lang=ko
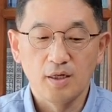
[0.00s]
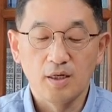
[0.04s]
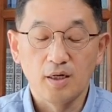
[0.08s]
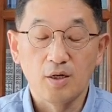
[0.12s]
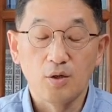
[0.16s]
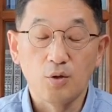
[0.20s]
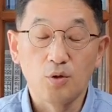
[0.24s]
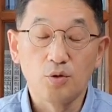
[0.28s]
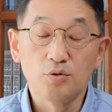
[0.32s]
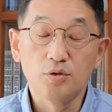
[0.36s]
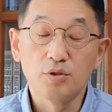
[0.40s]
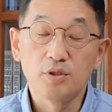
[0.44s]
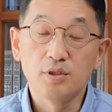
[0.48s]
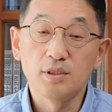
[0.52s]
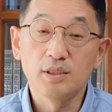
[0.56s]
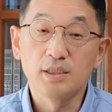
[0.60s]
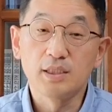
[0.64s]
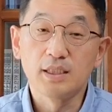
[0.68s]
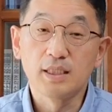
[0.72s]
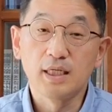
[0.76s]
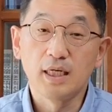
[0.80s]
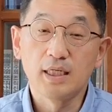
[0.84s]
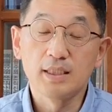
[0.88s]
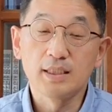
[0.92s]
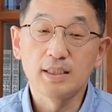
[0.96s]
어, 오늘은
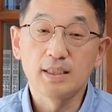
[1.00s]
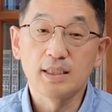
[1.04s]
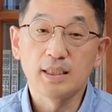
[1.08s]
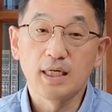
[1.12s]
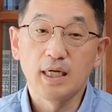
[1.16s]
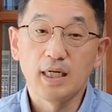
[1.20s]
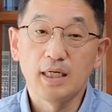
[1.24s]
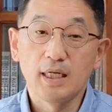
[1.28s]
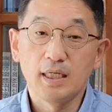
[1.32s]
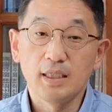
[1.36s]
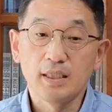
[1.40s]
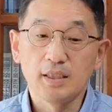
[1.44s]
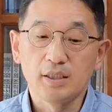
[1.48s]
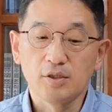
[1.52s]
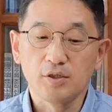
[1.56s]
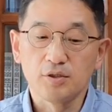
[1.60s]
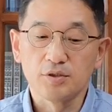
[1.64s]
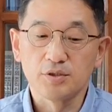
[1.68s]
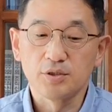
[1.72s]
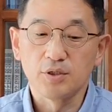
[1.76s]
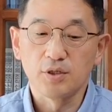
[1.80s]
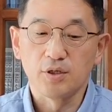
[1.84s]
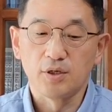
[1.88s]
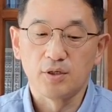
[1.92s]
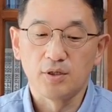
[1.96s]
지난 시간에
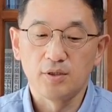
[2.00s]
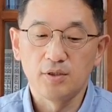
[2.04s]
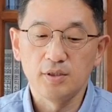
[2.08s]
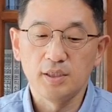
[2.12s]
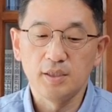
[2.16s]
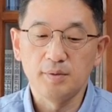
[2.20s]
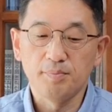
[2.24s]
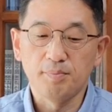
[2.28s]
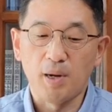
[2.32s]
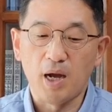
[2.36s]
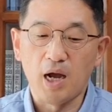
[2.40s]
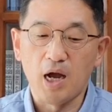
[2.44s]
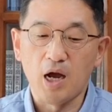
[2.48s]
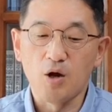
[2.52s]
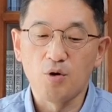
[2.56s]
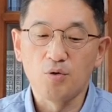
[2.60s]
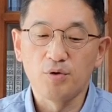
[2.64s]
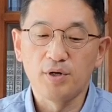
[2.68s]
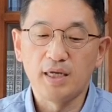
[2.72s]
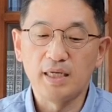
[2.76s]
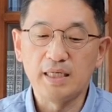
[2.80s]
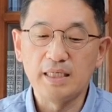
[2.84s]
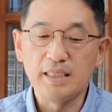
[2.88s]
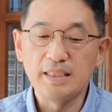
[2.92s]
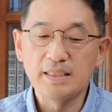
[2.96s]
이어서 이
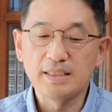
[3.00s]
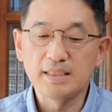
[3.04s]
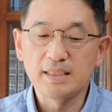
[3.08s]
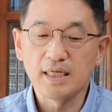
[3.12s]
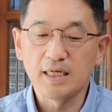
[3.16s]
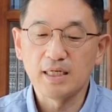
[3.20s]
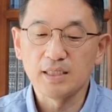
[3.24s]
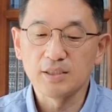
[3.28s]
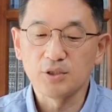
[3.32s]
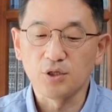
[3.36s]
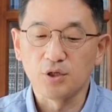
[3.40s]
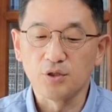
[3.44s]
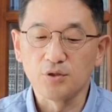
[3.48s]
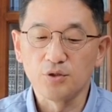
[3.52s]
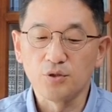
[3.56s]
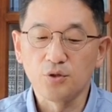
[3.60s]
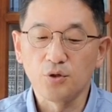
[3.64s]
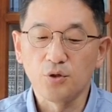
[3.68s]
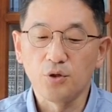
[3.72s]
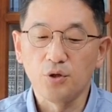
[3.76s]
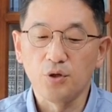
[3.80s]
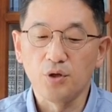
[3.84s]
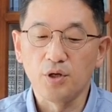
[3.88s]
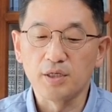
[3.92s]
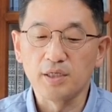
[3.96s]
바울의 2차
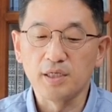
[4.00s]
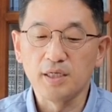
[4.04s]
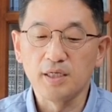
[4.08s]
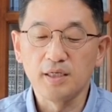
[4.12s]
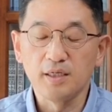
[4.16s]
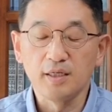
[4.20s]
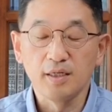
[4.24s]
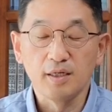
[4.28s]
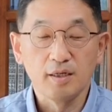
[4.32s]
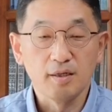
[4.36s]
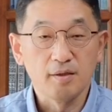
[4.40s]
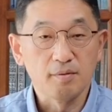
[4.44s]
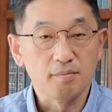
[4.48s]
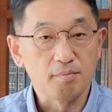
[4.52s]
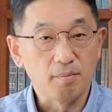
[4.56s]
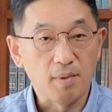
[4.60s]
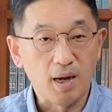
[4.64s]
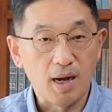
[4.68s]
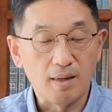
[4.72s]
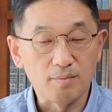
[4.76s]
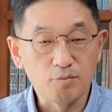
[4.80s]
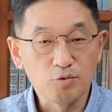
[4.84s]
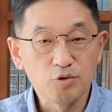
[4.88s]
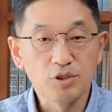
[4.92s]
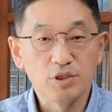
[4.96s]
전도 여행이
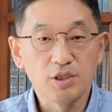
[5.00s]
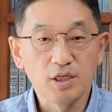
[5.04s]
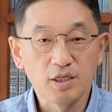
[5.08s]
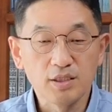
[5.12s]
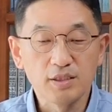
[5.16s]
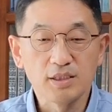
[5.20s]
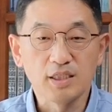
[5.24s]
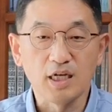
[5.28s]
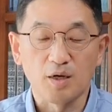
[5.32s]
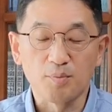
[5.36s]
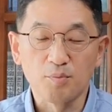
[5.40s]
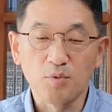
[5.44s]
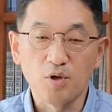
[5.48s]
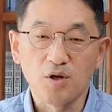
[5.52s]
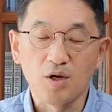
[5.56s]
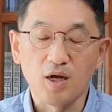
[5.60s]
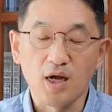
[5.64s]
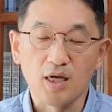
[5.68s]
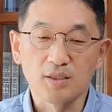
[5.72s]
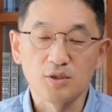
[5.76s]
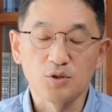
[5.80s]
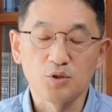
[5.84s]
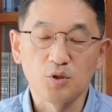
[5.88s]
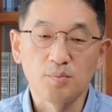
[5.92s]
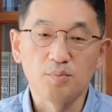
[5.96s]
마무리되는
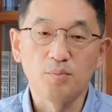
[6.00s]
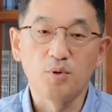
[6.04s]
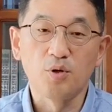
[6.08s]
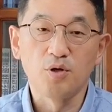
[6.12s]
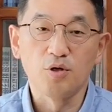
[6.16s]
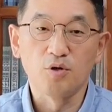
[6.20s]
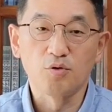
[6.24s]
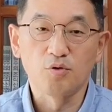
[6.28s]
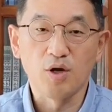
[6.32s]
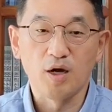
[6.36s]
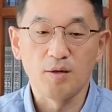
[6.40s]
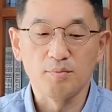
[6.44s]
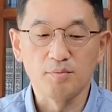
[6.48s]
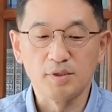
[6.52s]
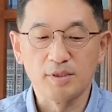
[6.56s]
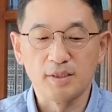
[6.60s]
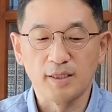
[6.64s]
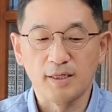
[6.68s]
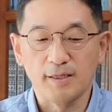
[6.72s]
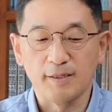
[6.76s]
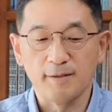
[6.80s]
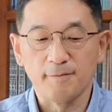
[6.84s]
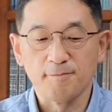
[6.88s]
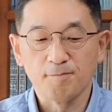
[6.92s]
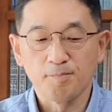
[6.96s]
장면까지 좀 보려고
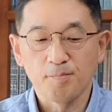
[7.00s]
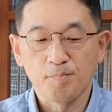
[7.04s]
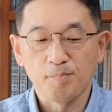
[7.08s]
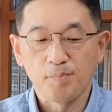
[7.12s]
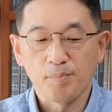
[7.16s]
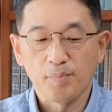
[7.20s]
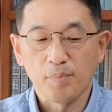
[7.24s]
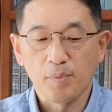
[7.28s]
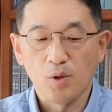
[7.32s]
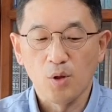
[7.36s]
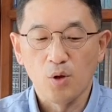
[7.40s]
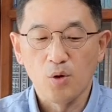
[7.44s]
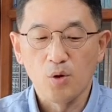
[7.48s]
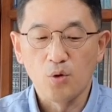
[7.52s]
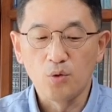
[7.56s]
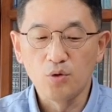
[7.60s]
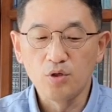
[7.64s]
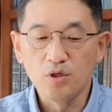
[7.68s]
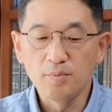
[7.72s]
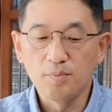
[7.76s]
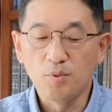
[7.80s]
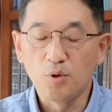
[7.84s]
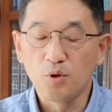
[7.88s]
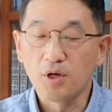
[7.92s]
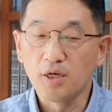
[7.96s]
합니다.
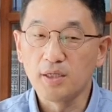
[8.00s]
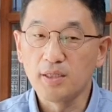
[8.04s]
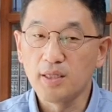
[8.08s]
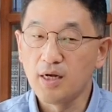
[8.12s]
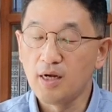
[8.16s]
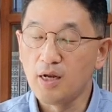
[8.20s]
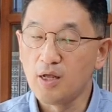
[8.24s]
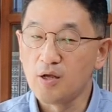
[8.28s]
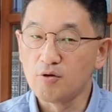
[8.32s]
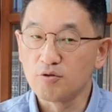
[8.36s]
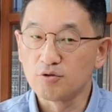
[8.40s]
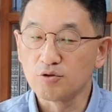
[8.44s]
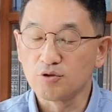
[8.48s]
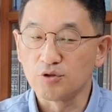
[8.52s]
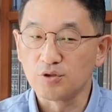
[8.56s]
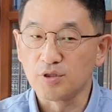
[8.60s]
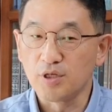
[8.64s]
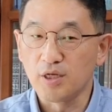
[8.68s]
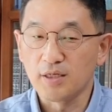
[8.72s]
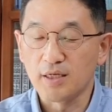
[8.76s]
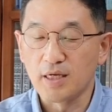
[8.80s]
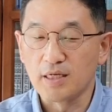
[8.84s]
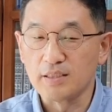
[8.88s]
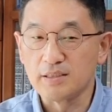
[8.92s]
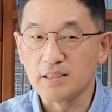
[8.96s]
오늘 보게 될 내용
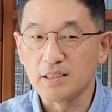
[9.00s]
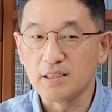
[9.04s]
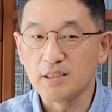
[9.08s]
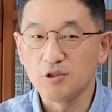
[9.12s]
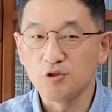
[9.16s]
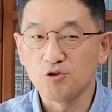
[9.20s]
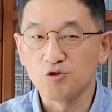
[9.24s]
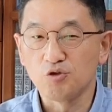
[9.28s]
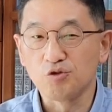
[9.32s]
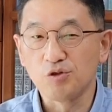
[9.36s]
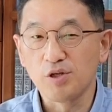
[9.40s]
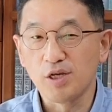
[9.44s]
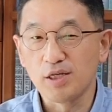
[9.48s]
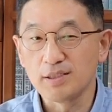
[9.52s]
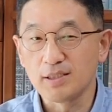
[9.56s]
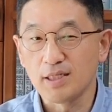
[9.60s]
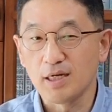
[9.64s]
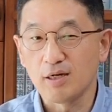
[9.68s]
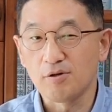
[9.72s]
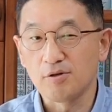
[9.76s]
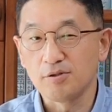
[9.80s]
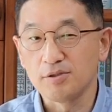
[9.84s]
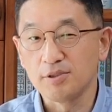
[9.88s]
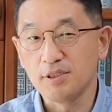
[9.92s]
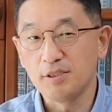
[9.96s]
중에 굉장히 중요한
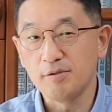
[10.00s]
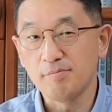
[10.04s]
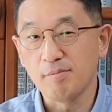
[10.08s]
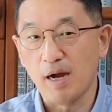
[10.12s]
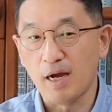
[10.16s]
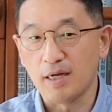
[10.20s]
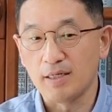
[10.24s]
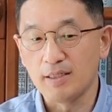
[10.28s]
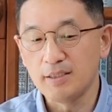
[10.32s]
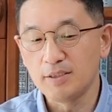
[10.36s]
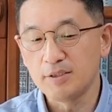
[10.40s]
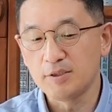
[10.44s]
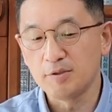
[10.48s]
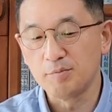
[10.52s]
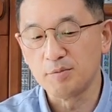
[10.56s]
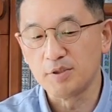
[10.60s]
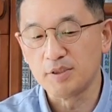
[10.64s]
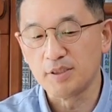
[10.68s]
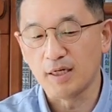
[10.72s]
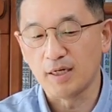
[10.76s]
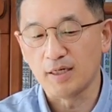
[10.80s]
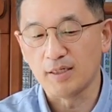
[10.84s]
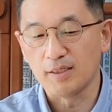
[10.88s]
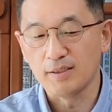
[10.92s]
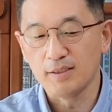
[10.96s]
사건들이 많이
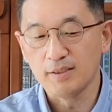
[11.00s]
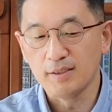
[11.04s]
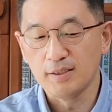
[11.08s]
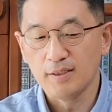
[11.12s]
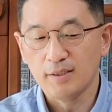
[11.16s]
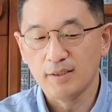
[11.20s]
있습니다.